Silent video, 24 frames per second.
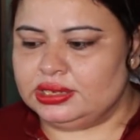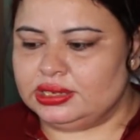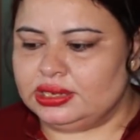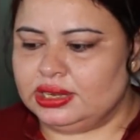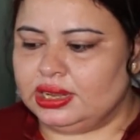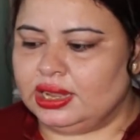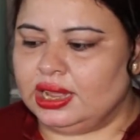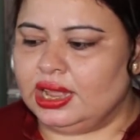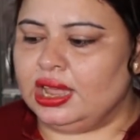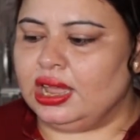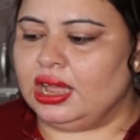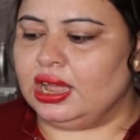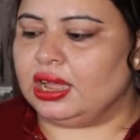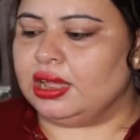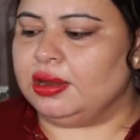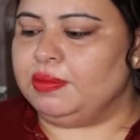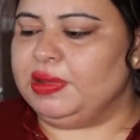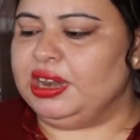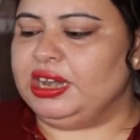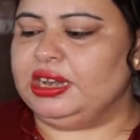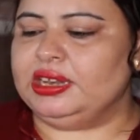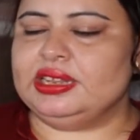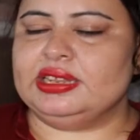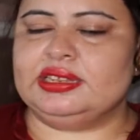ठीक है अगर
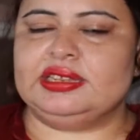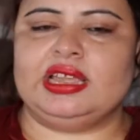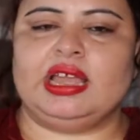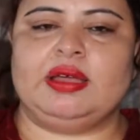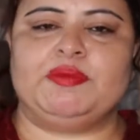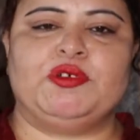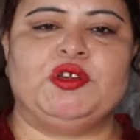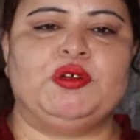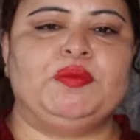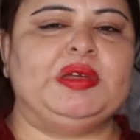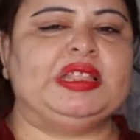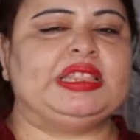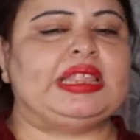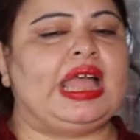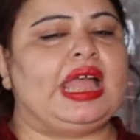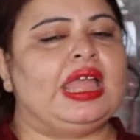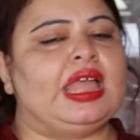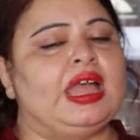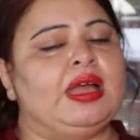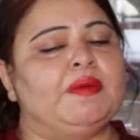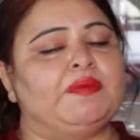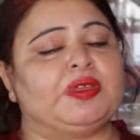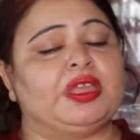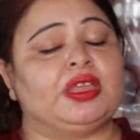मैंने जैसे आपको
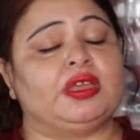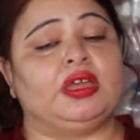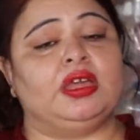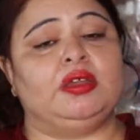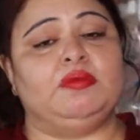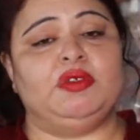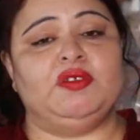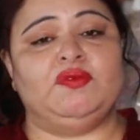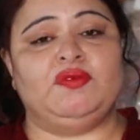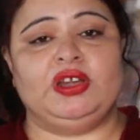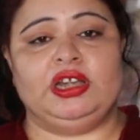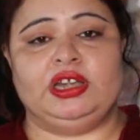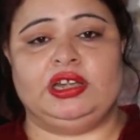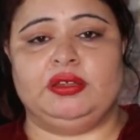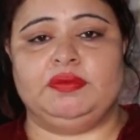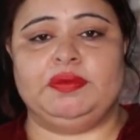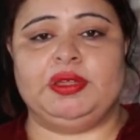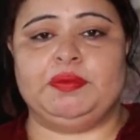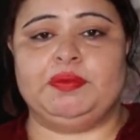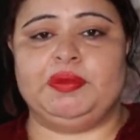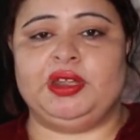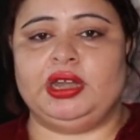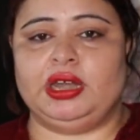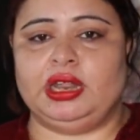बताया आपके घर में फ़िल्टर
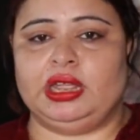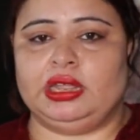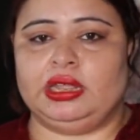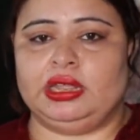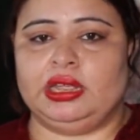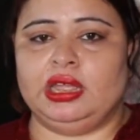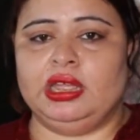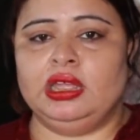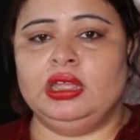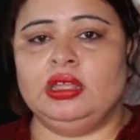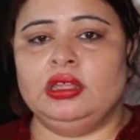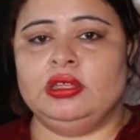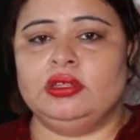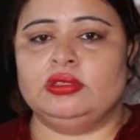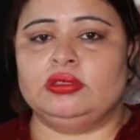पेपर नहीं है